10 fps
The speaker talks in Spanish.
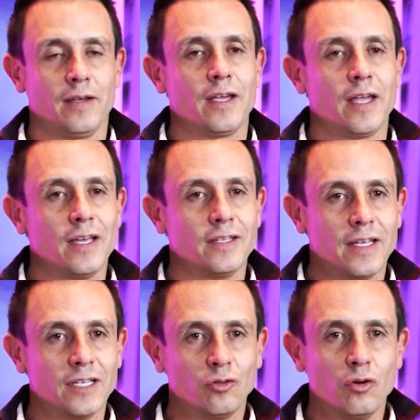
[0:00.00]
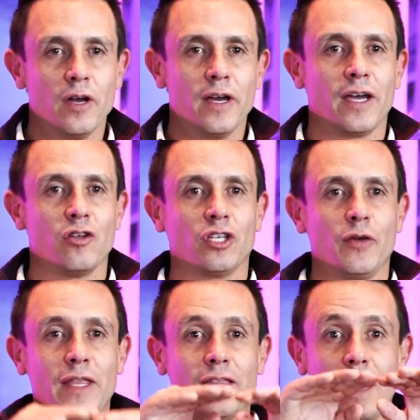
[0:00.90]
¿Qué quiere decir esto? Que nos
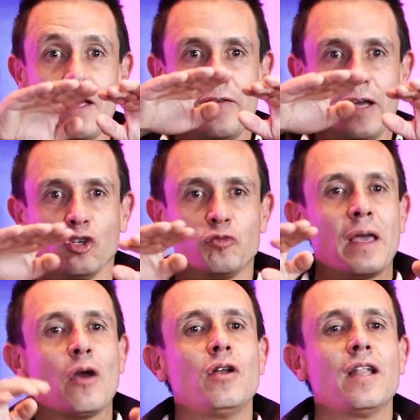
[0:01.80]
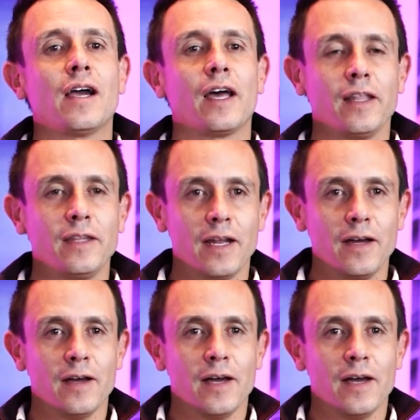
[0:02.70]
evita el efecto espejo en la carretera